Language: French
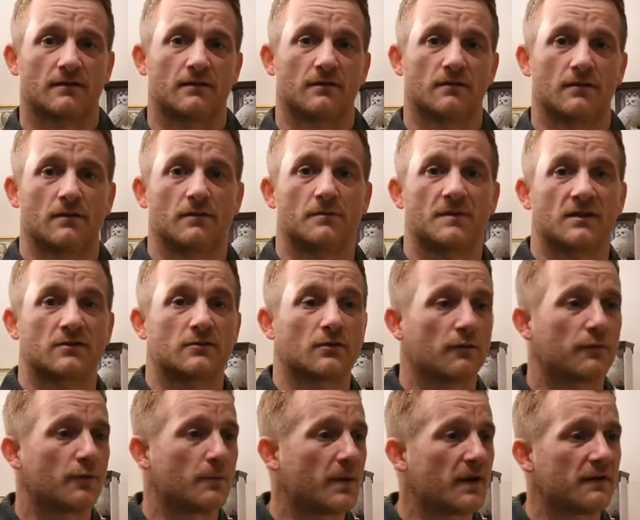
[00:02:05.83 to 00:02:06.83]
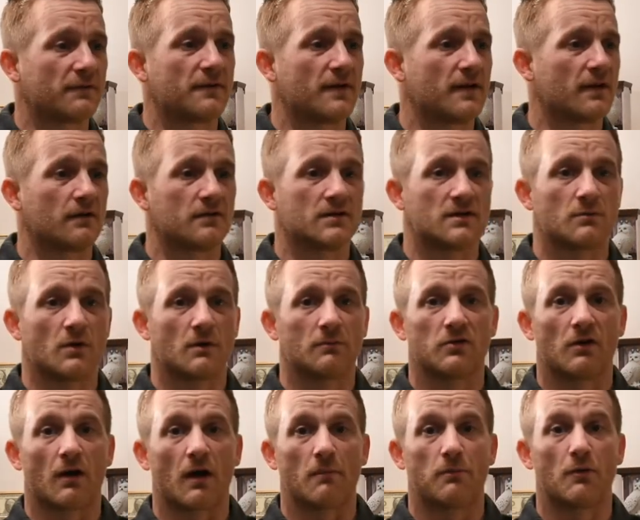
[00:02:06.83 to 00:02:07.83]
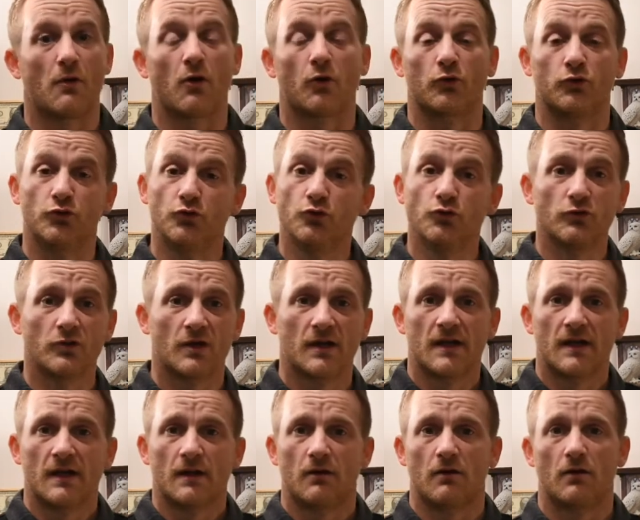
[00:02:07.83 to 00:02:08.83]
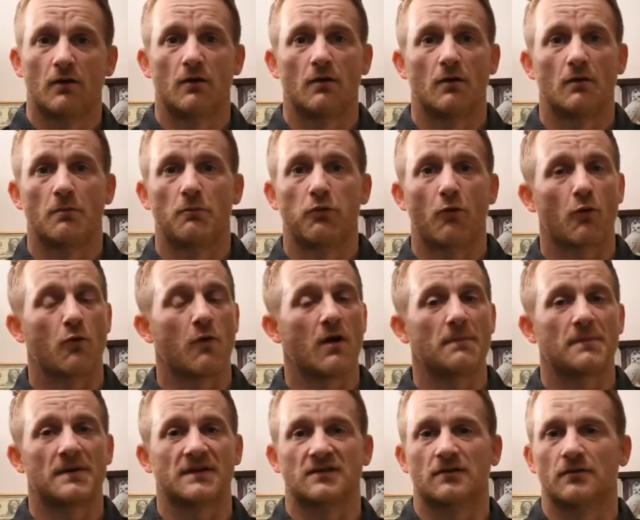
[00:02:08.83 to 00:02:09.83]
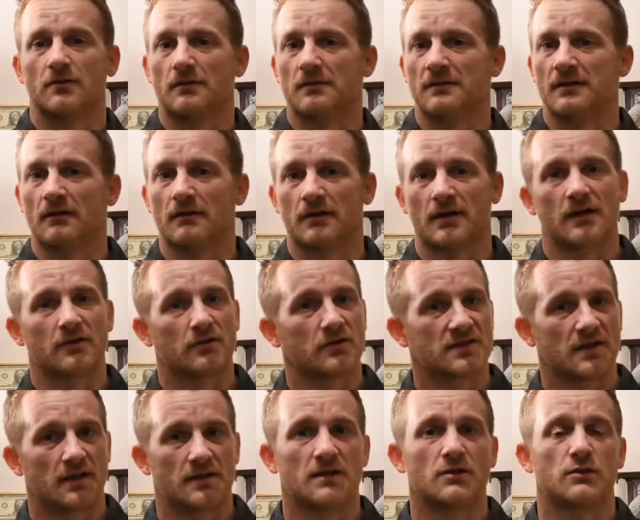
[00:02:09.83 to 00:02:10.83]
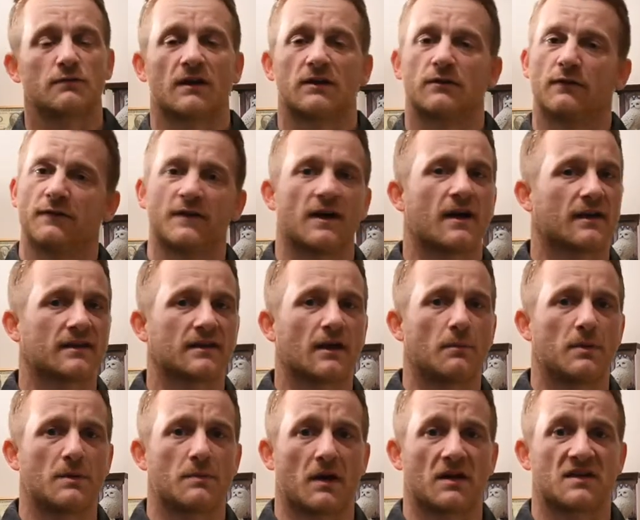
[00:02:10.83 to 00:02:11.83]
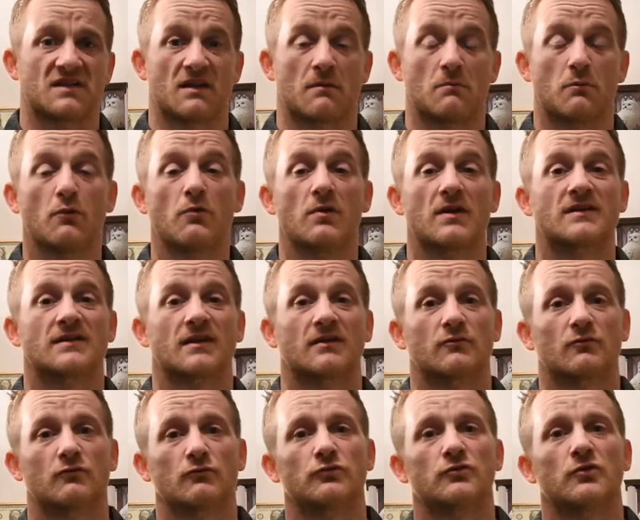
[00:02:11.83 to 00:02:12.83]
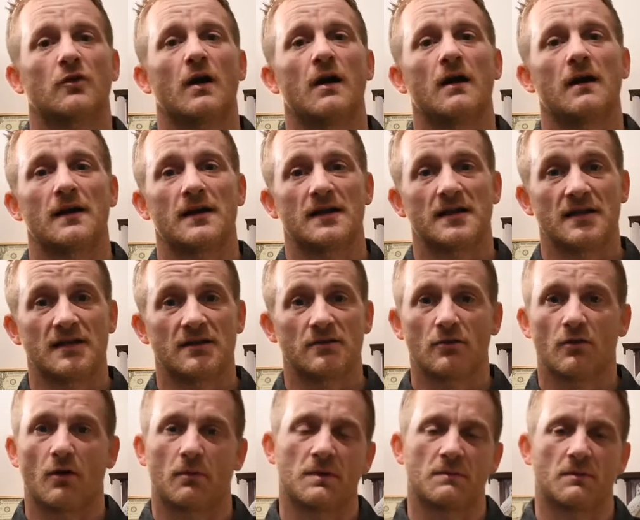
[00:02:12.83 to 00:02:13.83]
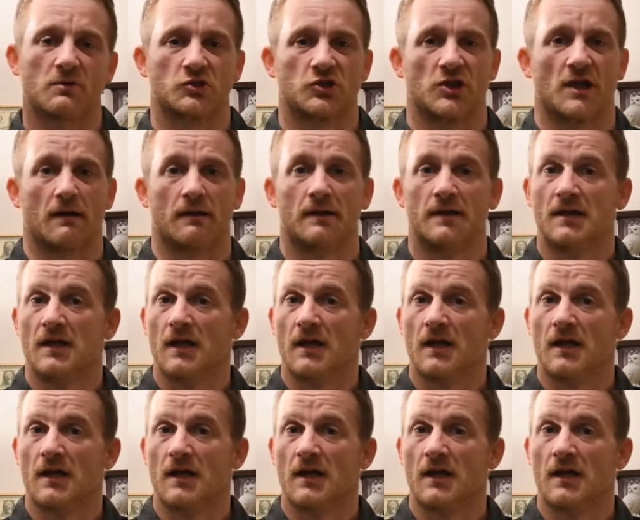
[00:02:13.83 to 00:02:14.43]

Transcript: Euh, bien sûr, il ne faut pas faire un immeuble de rapport nu. Euh, pourquoi Parce que dans quelques années, tu vas te faire rattraper par les impôts et ça te coûtera énormément cher.